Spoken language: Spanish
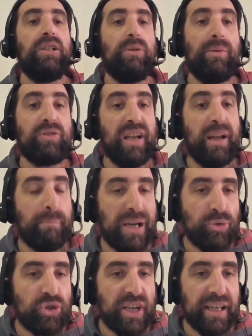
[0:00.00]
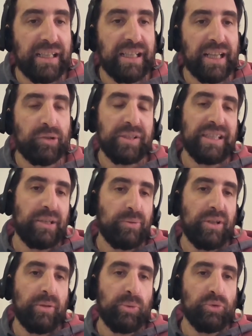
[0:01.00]
Nos vamos a la pausa en la
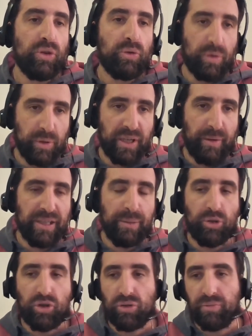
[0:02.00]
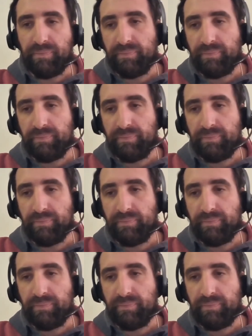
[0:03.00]
99.9, ya venimos.